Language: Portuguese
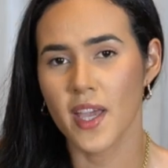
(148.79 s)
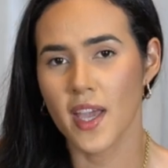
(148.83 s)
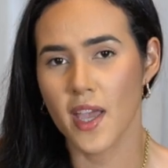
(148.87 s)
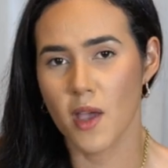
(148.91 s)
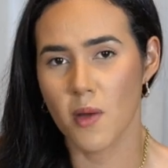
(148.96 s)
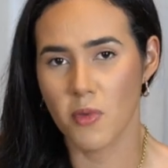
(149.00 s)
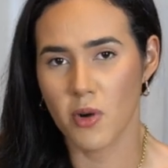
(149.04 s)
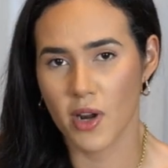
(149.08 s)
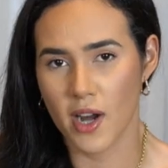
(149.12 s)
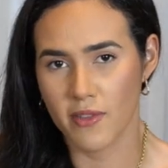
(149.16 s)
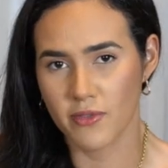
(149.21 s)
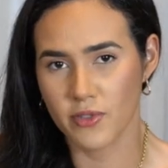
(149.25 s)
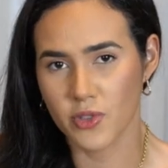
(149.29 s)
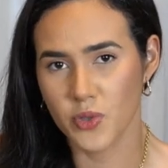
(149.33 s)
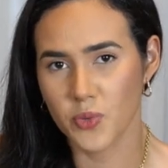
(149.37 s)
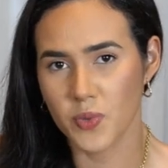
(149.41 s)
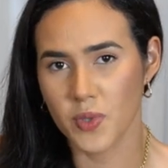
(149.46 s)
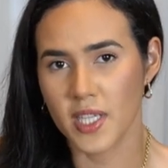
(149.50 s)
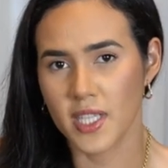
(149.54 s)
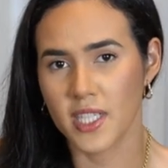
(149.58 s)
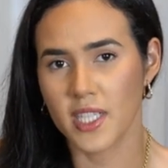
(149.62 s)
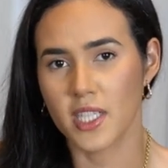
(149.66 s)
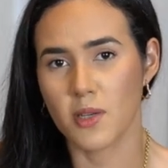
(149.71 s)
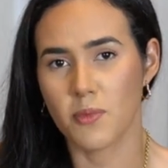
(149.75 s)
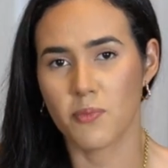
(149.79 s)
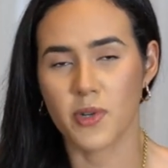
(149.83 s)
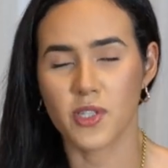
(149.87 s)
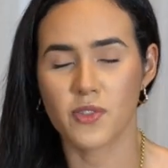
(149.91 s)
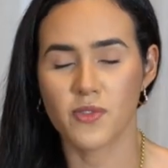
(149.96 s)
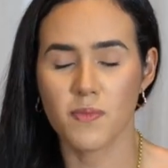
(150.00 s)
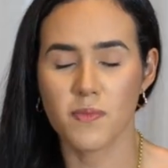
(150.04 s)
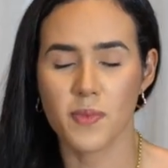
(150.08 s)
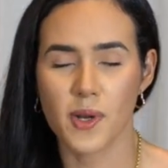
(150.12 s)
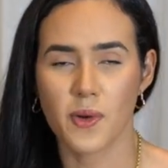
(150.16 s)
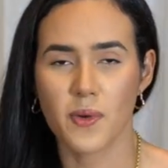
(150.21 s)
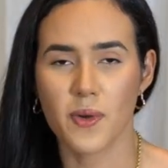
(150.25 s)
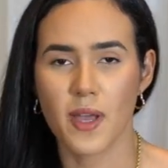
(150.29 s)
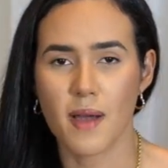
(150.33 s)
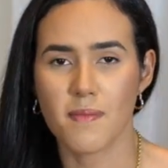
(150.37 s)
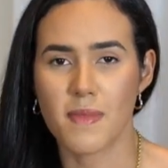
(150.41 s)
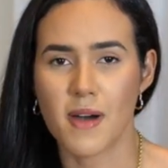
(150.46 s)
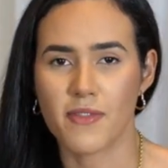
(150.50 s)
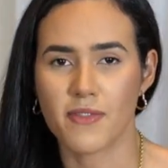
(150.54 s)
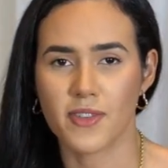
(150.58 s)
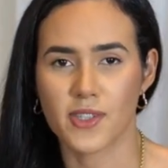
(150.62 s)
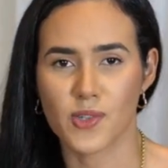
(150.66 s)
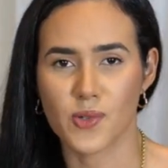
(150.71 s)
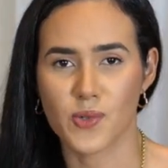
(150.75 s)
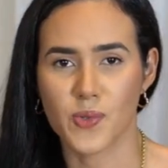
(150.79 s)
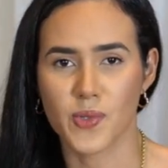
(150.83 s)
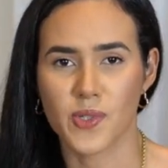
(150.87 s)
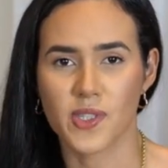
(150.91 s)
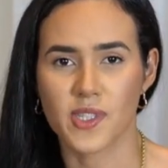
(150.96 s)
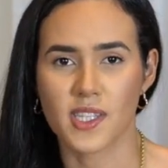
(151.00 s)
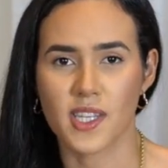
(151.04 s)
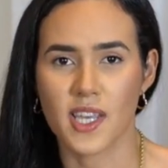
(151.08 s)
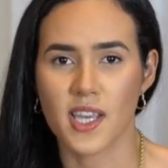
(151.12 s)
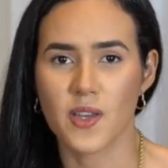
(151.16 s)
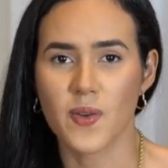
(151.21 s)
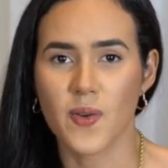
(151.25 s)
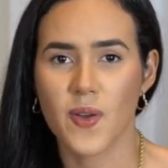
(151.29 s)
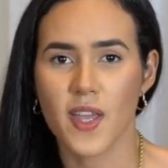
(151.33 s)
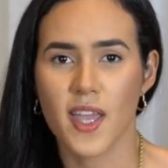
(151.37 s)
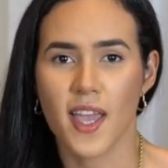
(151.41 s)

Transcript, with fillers: eu morava em Juína e depois vim para Cuiabá fazer cursinho,